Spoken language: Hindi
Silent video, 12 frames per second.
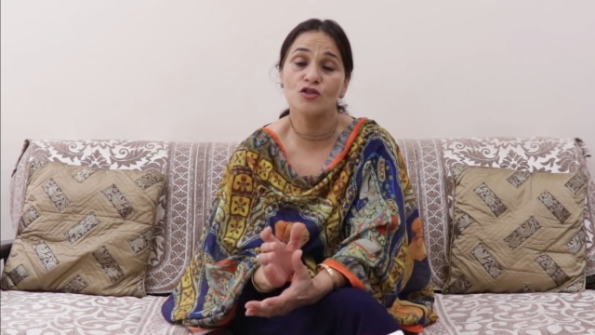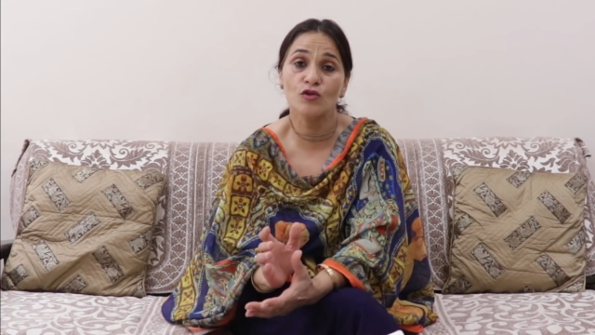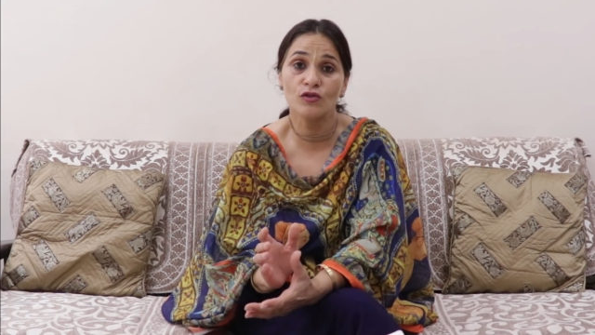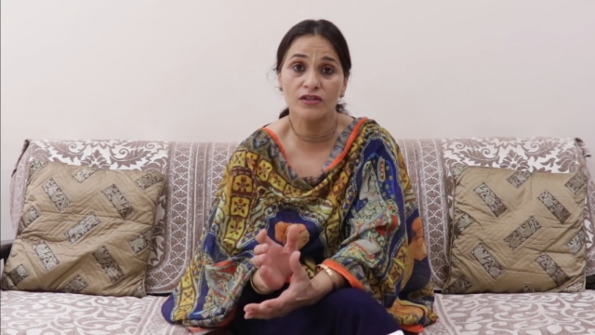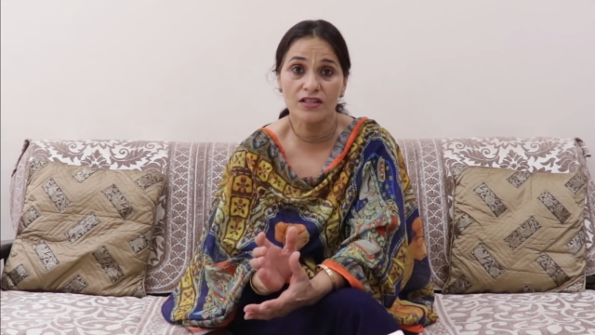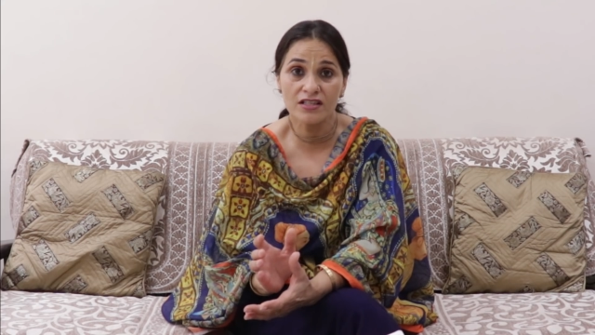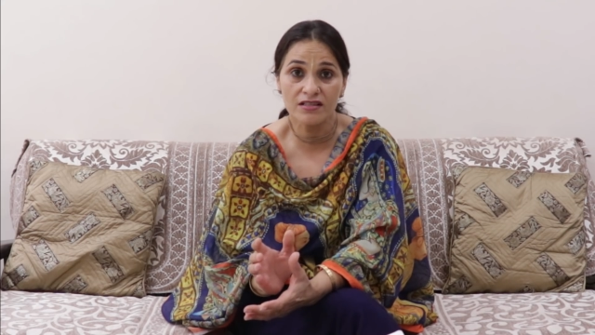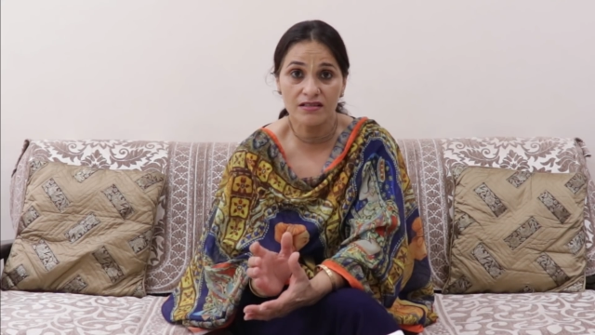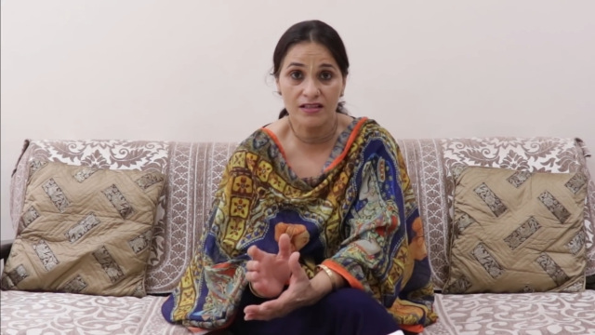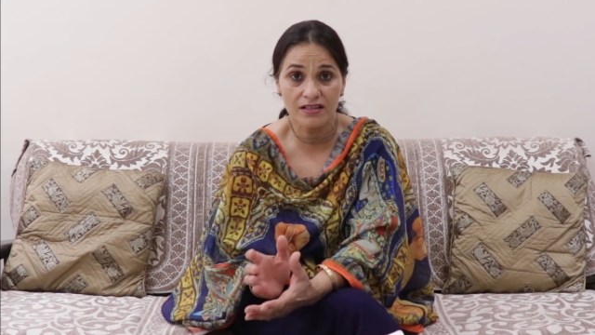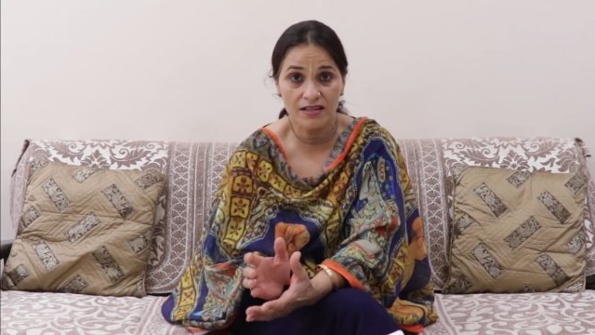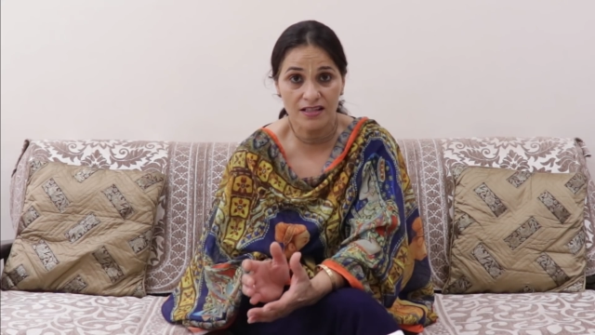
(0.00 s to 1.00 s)
ज्योतिष
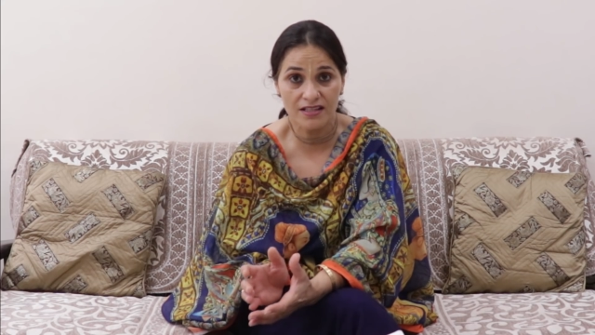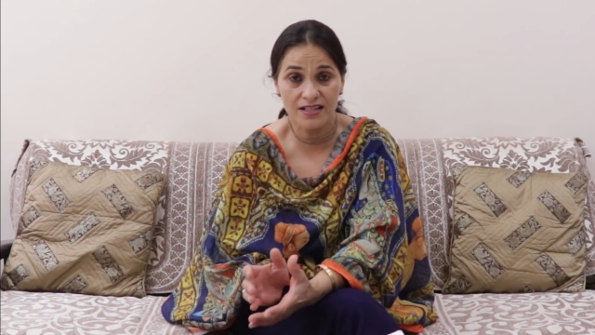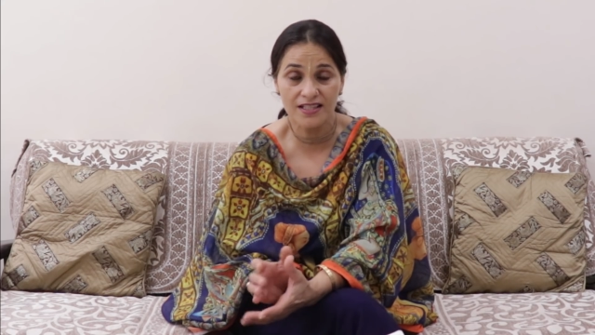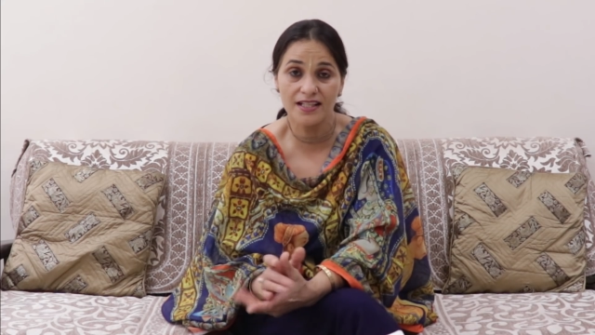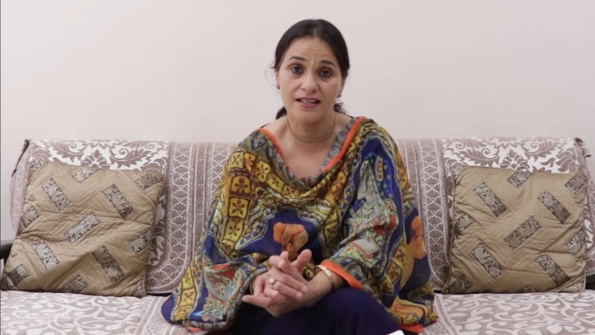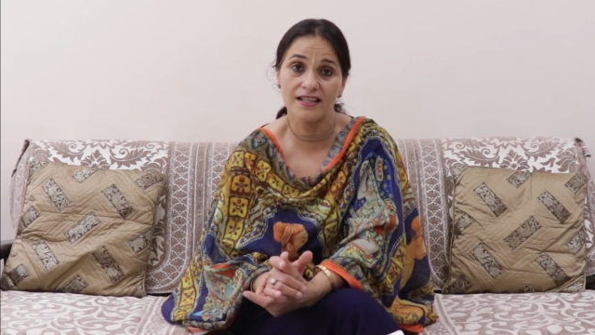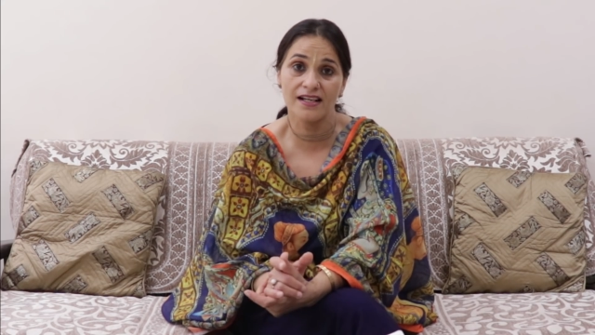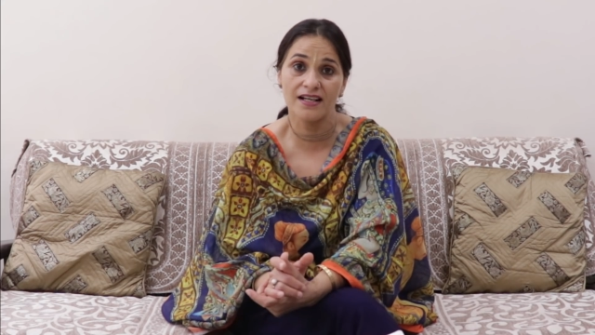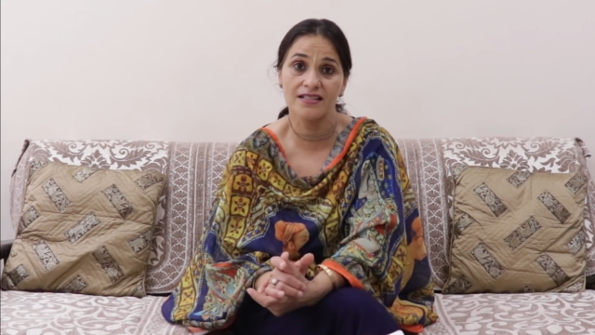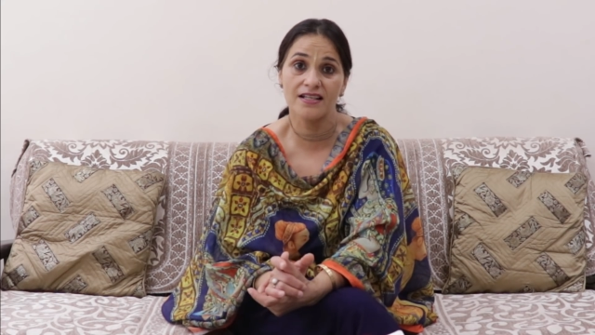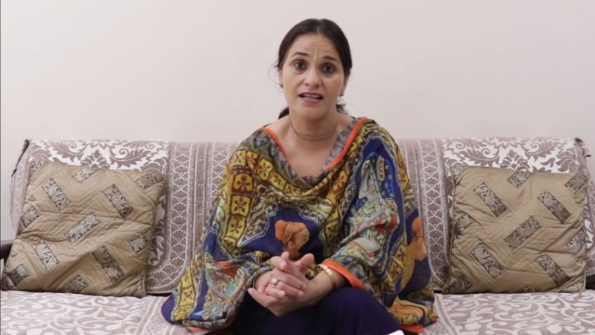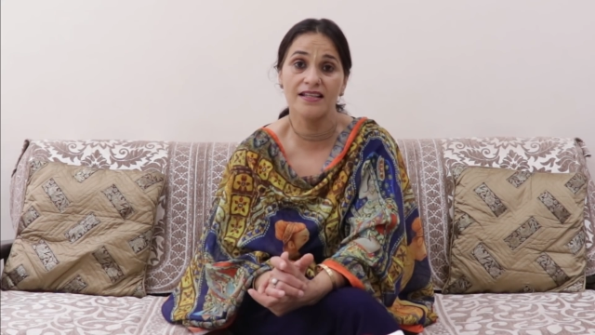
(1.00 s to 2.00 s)
की दृष्टि से
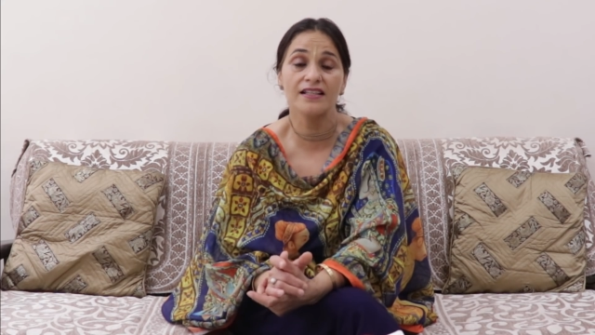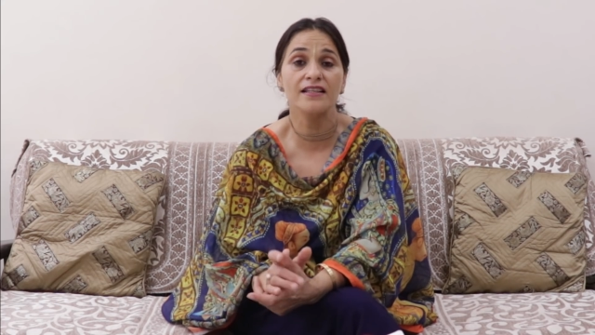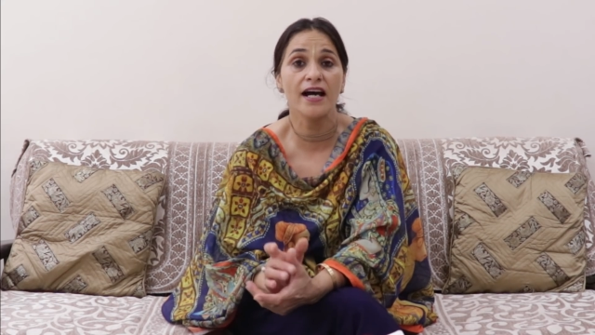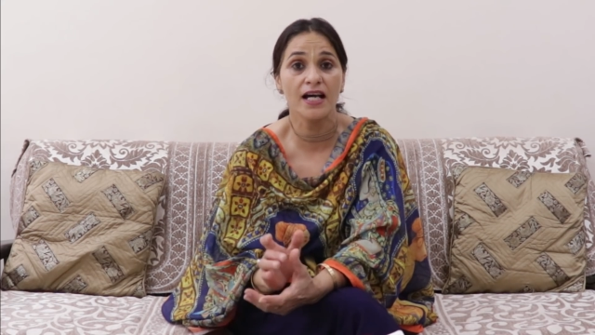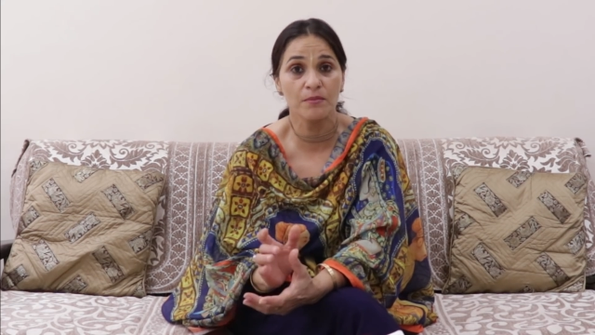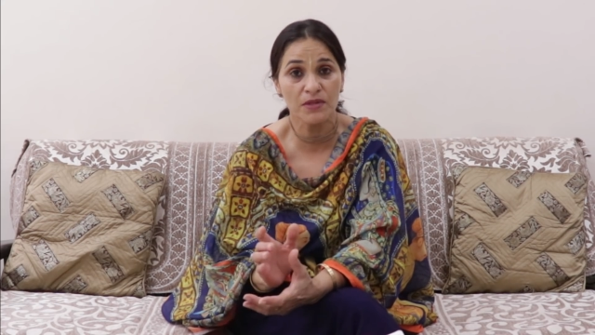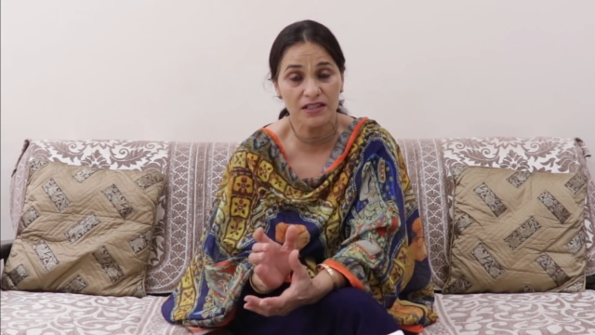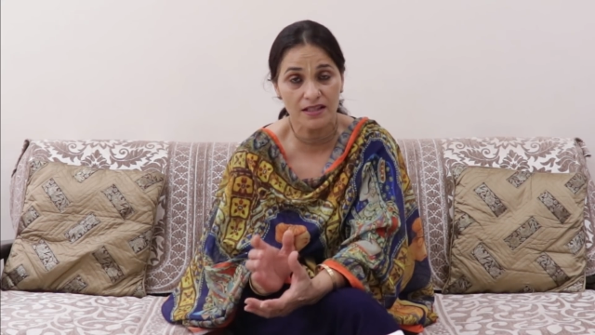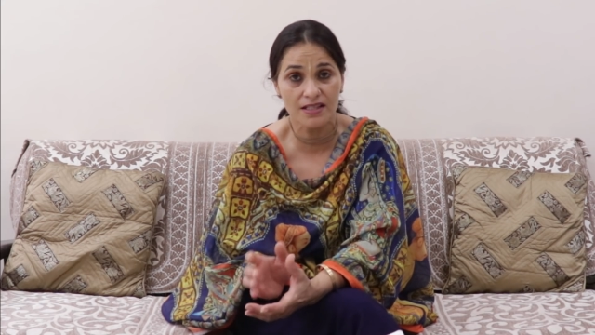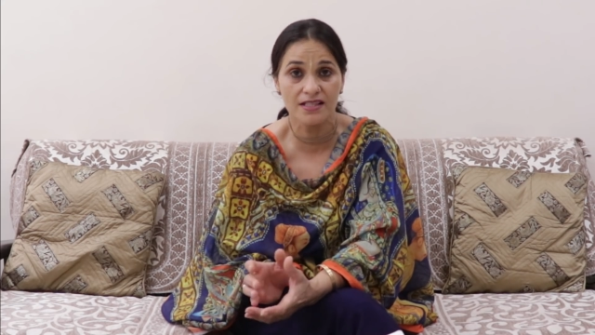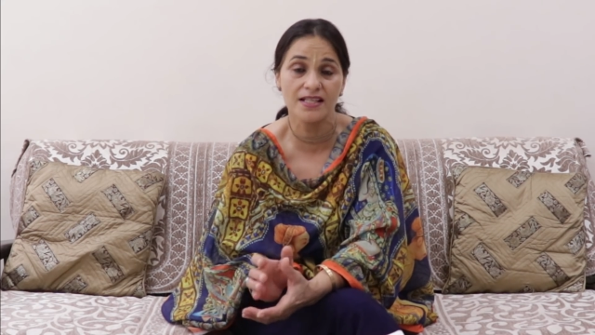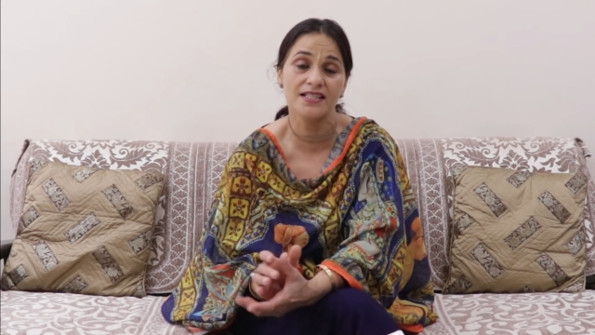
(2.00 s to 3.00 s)
देखा जाए या धार्मिक
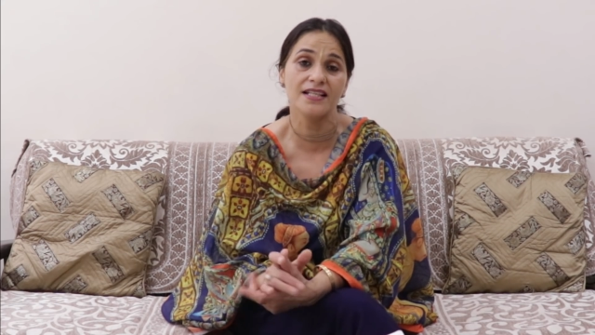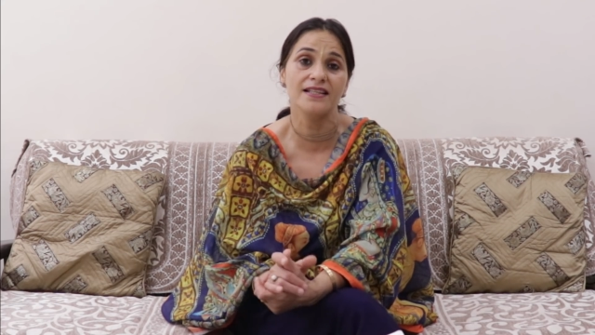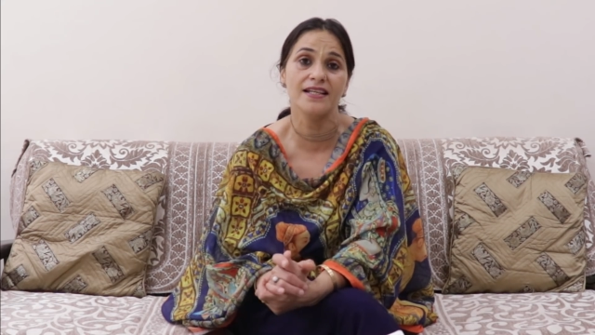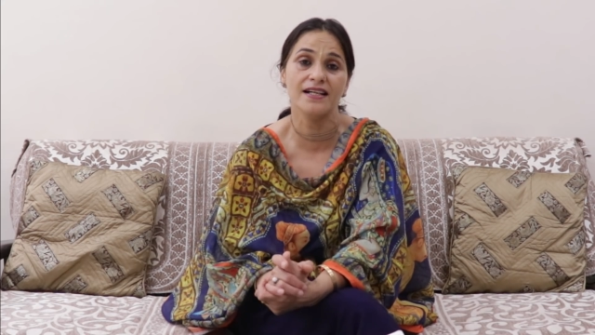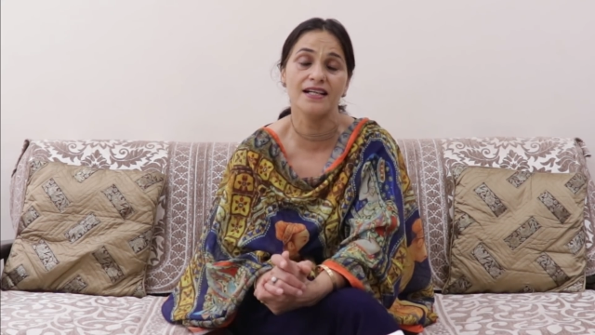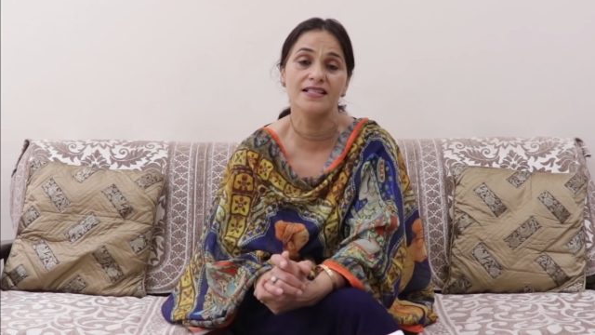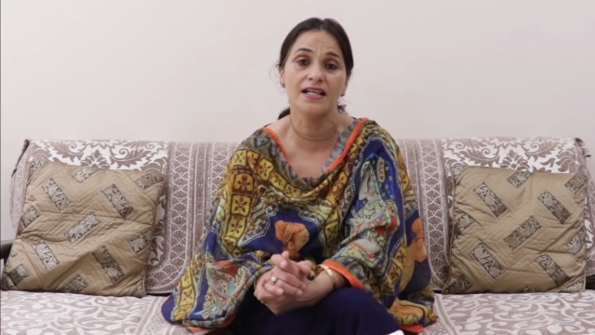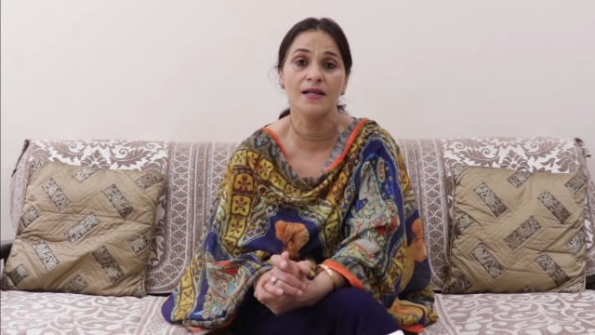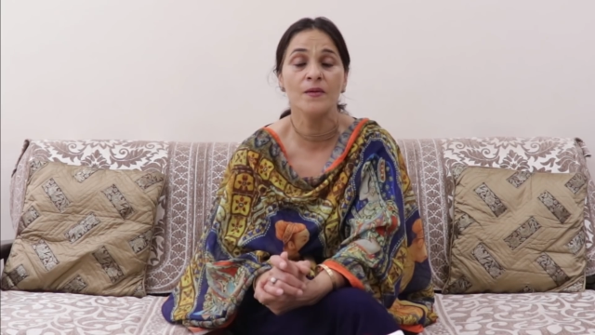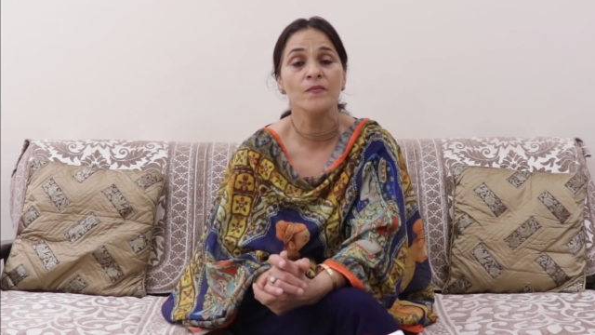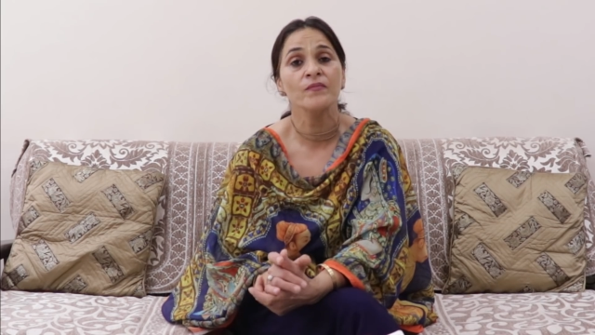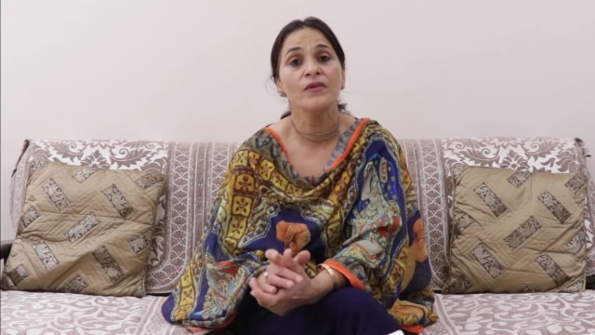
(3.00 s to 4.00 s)
दृष्टि से देखा जाए